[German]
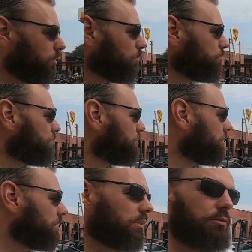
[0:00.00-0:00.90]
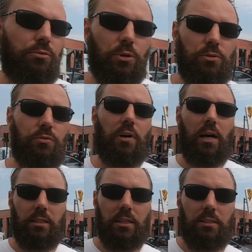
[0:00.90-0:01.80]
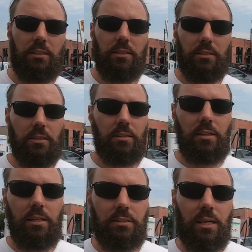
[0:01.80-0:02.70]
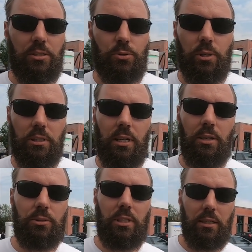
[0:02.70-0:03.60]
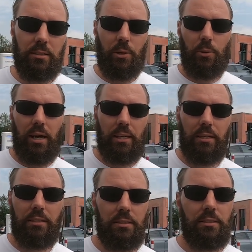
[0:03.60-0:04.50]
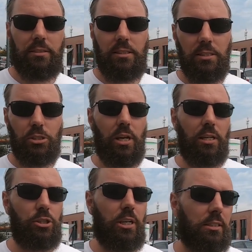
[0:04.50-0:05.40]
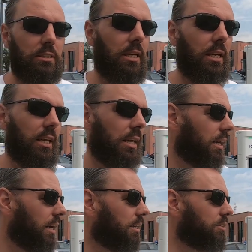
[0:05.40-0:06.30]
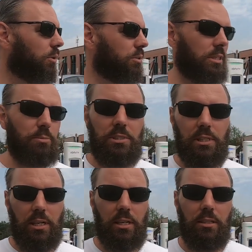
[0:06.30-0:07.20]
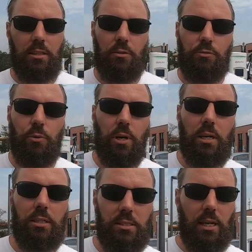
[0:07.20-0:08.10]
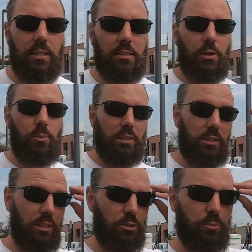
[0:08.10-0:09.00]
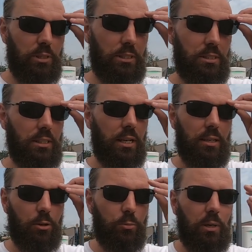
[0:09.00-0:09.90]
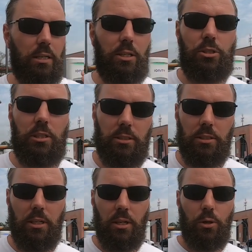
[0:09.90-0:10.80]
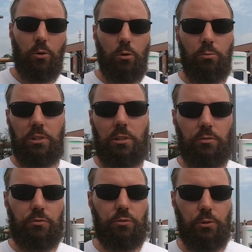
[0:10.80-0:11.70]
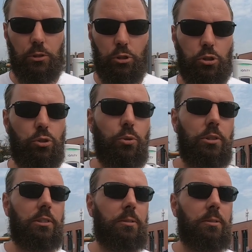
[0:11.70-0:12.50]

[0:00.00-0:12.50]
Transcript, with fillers: um äh, vorzufahren an die, äh, an die Tanksäule, dann noch tanken, dann noch reingehen, drin eine tierisch lange Stange. Also auch selbst der, der Vorgang des Tankens dauert hier zumindest an der Autobahnraststätte um die Viertelstunde.